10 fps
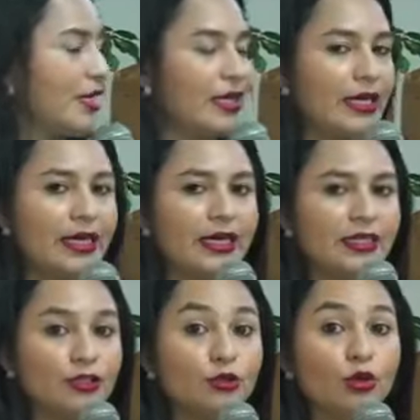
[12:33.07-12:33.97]
eh,
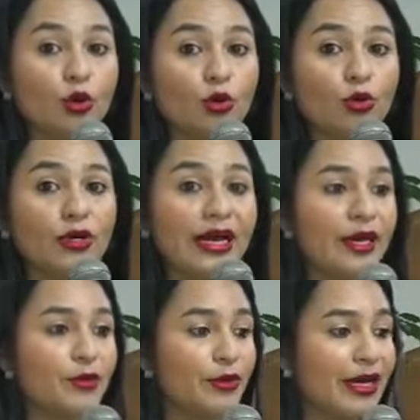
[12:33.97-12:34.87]
dentro de los colores
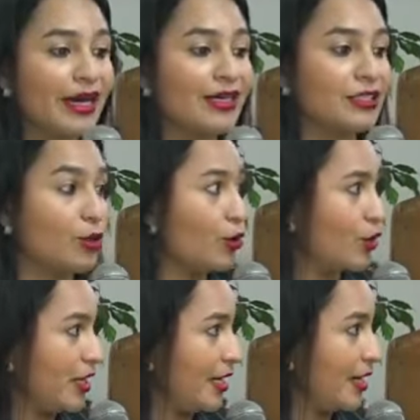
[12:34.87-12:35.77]
hay una
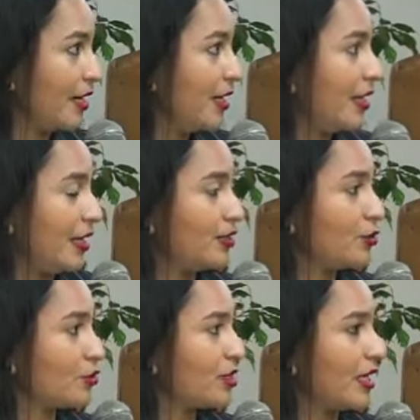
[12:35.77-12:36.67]
psicología.
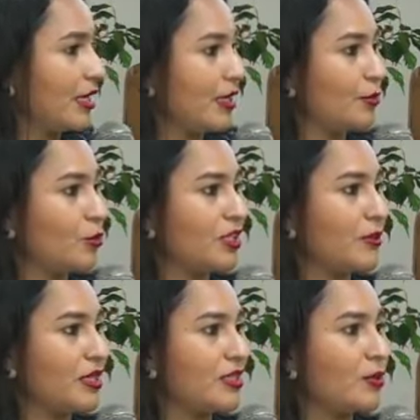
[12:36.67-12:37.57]
Entonces muchas
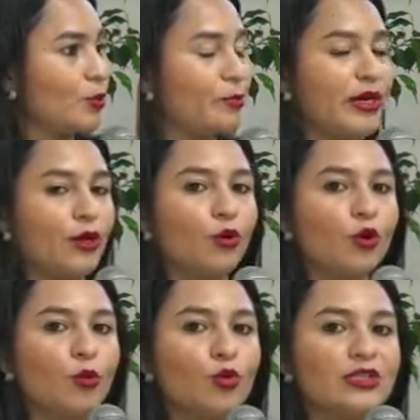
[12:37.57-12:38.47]
veces veo
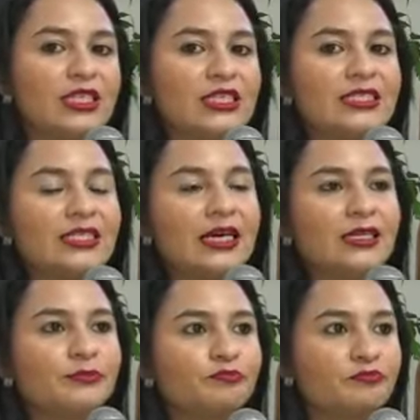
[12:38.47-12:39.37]
cómo
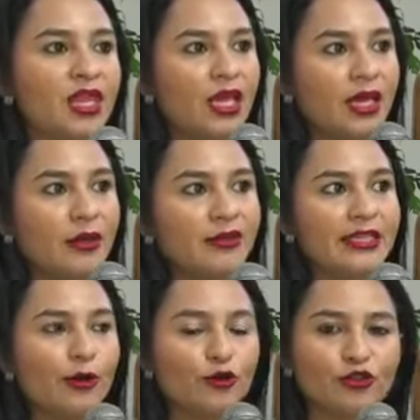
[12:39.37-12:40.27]
utilizan
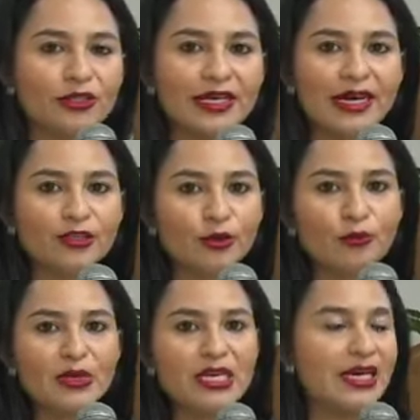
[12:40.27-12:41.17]
negocios de
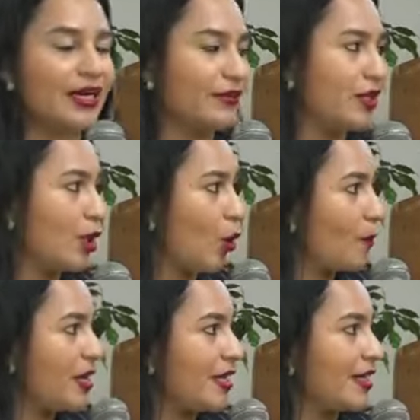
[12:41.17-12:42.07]
gastronomía que venden
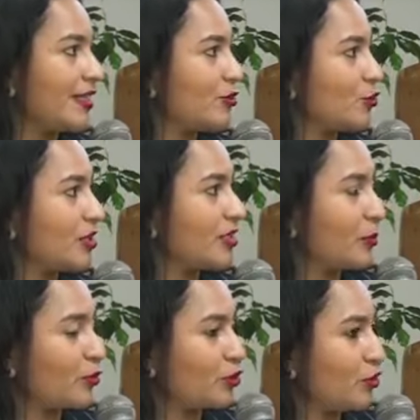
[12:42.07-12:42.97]
comida, entonces se
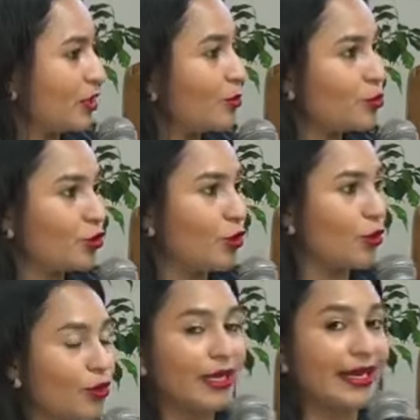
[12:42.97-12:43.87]
posicionan mucho los
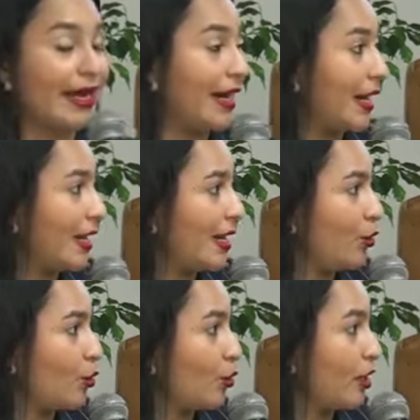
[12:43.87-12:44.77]
colores naranja, los
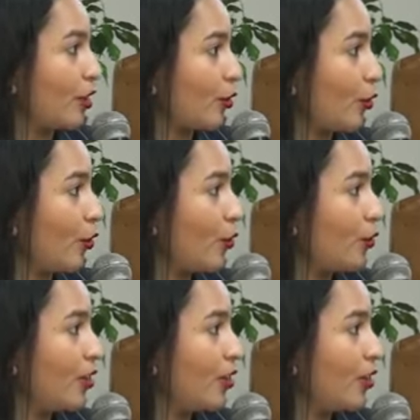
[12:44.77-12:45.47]
colores rojos.